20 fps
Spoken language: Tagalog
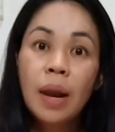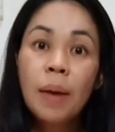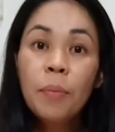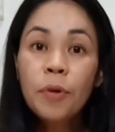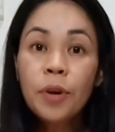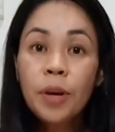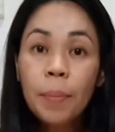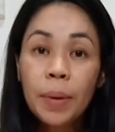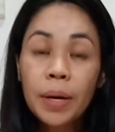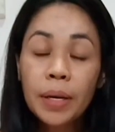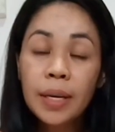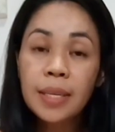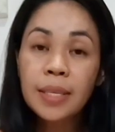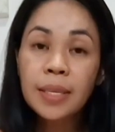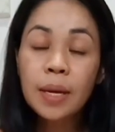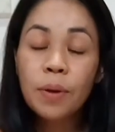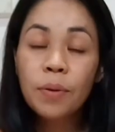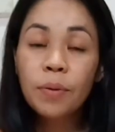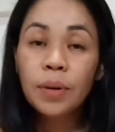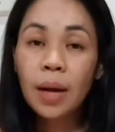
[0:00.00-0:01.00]
alam ko naman
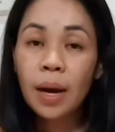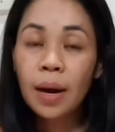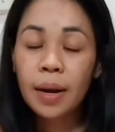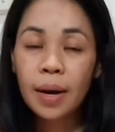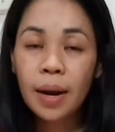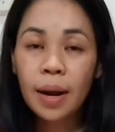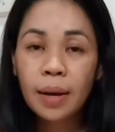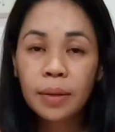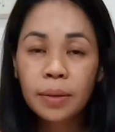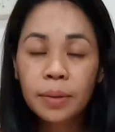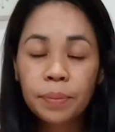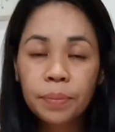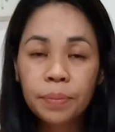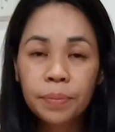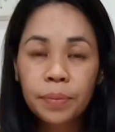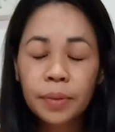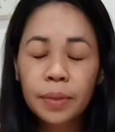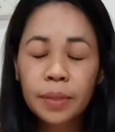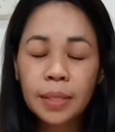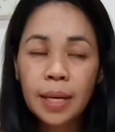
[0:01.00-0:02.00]
kasi yung
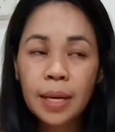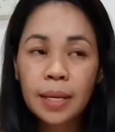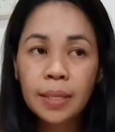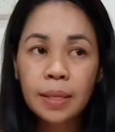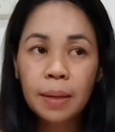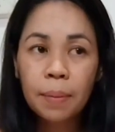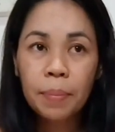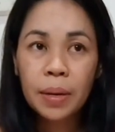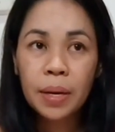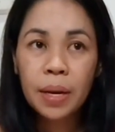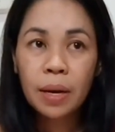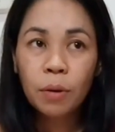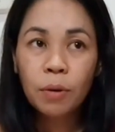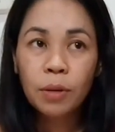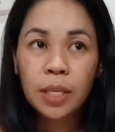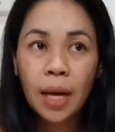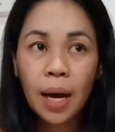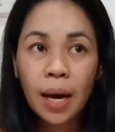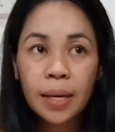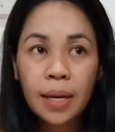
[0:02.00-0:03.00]
nakaraang size na binili
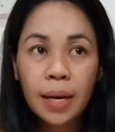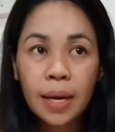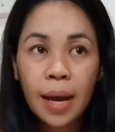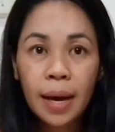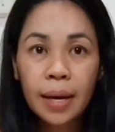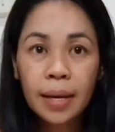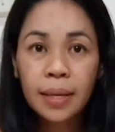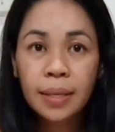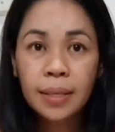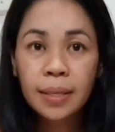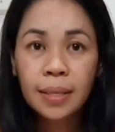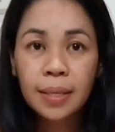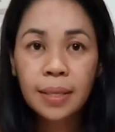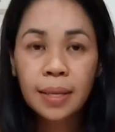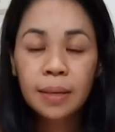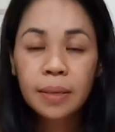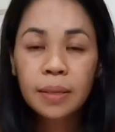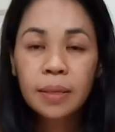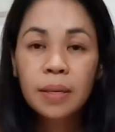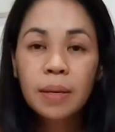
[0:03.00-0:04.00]
ko sa kanila is
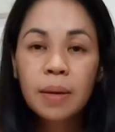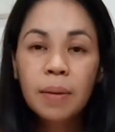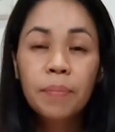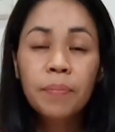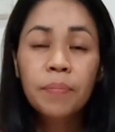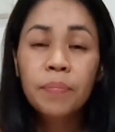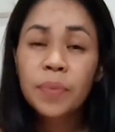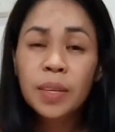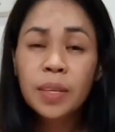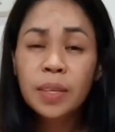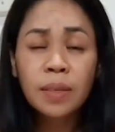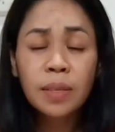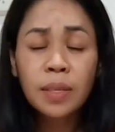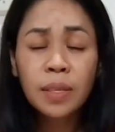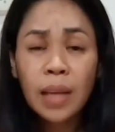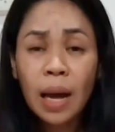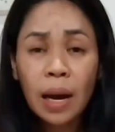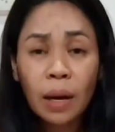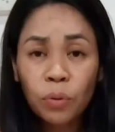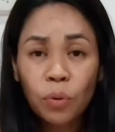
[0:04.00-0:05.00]

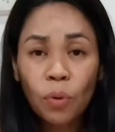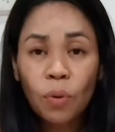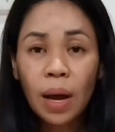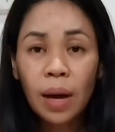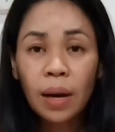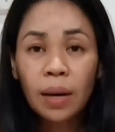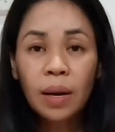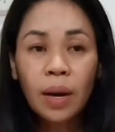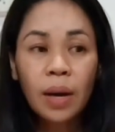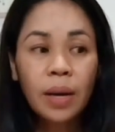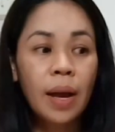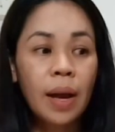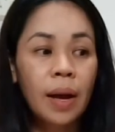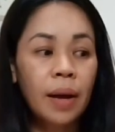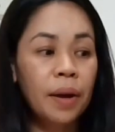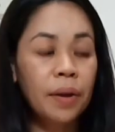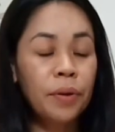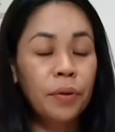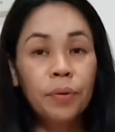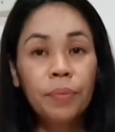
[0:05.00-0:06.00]
sakto lang.
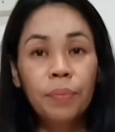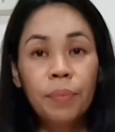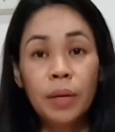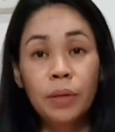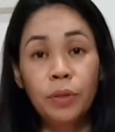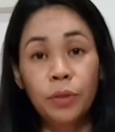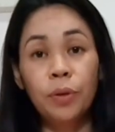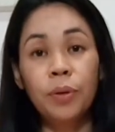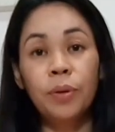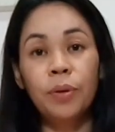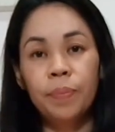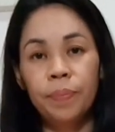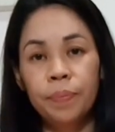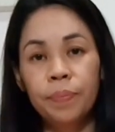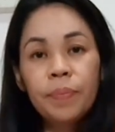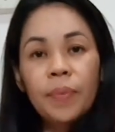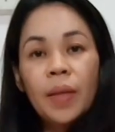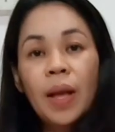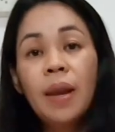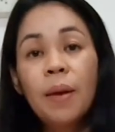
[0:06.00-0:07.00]
Kaya ngayon, medyo
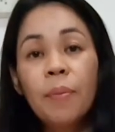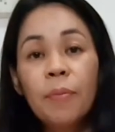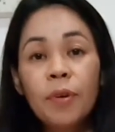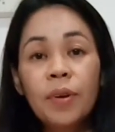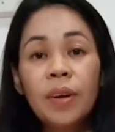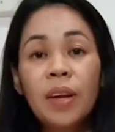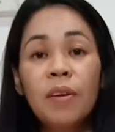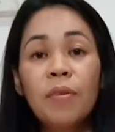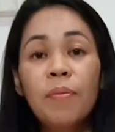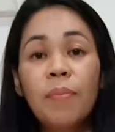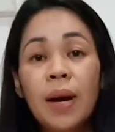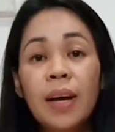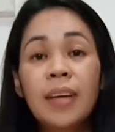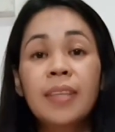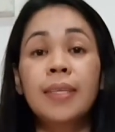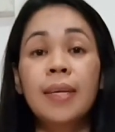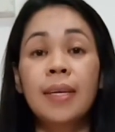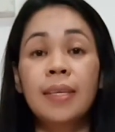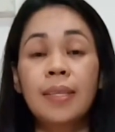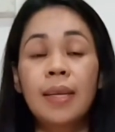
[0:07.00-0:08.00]
alam ko na yung
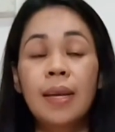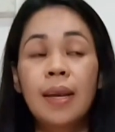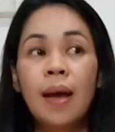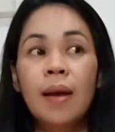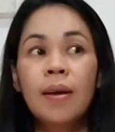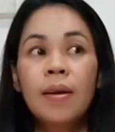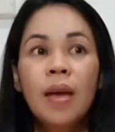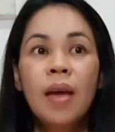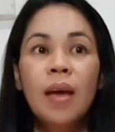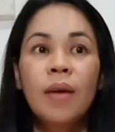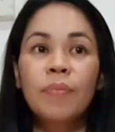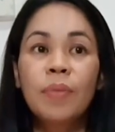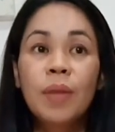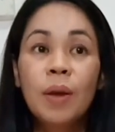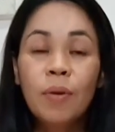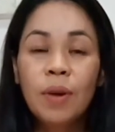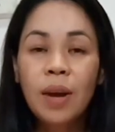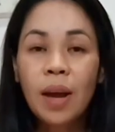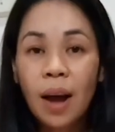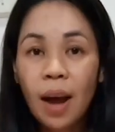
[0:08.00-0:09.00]
mga size nila.
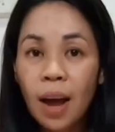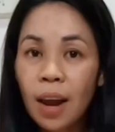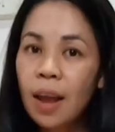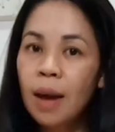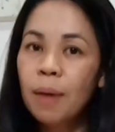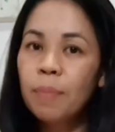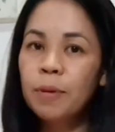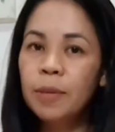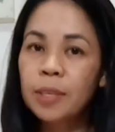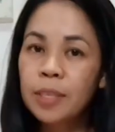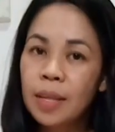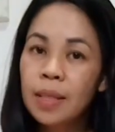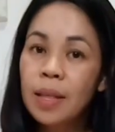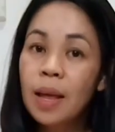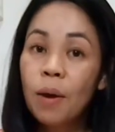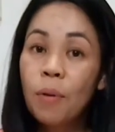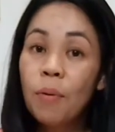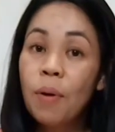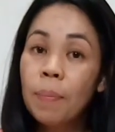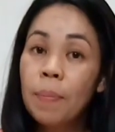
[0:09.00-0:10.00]
Hindi ko lang alam yung sa
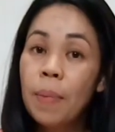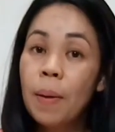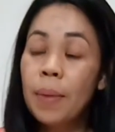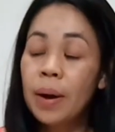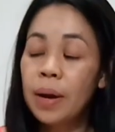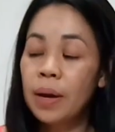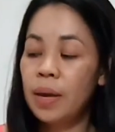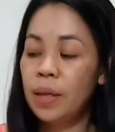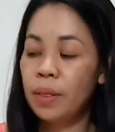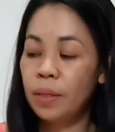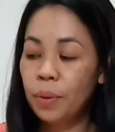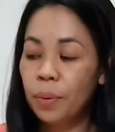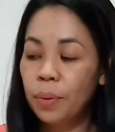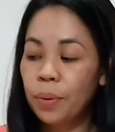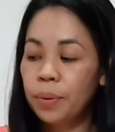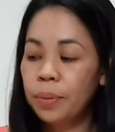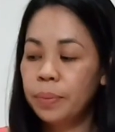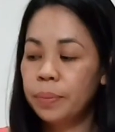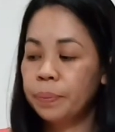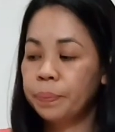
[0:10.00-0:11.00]
dalawang pamangkin
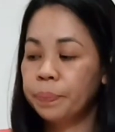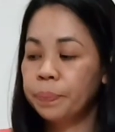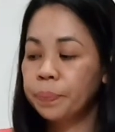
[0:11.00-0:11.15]
ko.